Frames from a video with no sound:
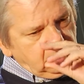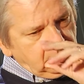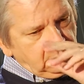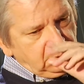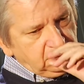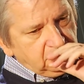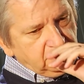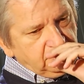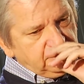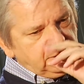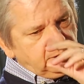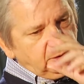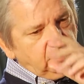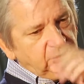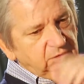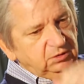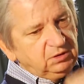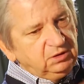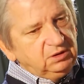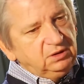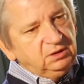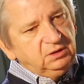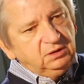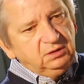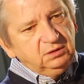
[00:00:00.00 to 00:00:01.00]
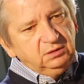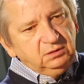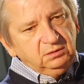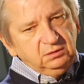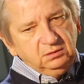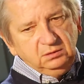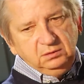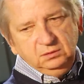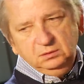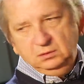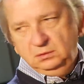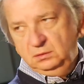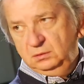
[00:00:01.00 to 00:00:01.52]
Znaczy metody
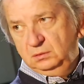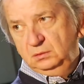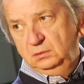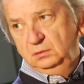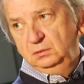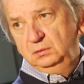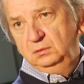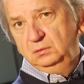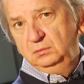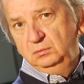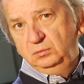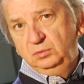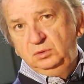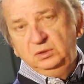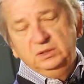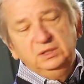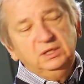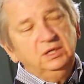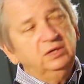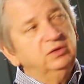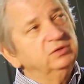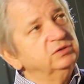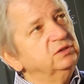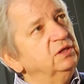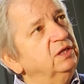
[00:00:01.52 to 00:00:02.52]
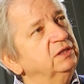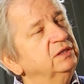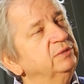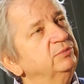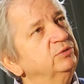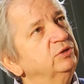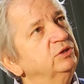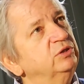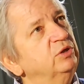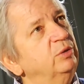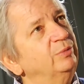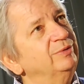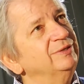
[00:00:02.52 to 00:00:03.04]
polegające na tym,
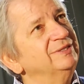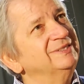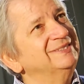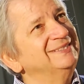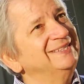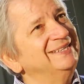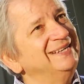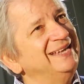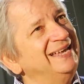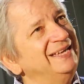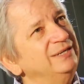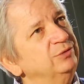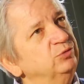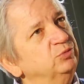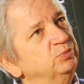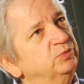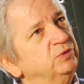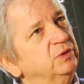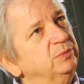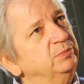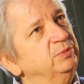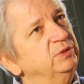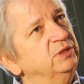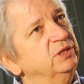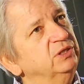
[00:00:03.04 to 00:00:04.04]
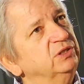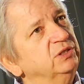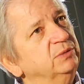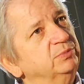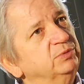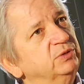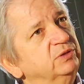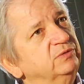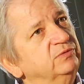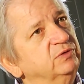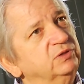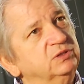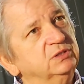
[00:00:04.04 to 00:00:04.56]
że dobry scenariusz przebije się
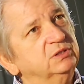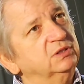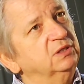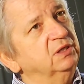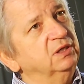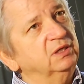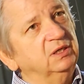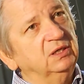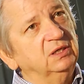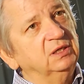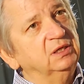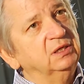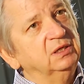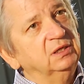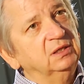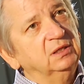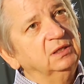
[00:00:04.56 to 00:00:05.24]
przez wszystkie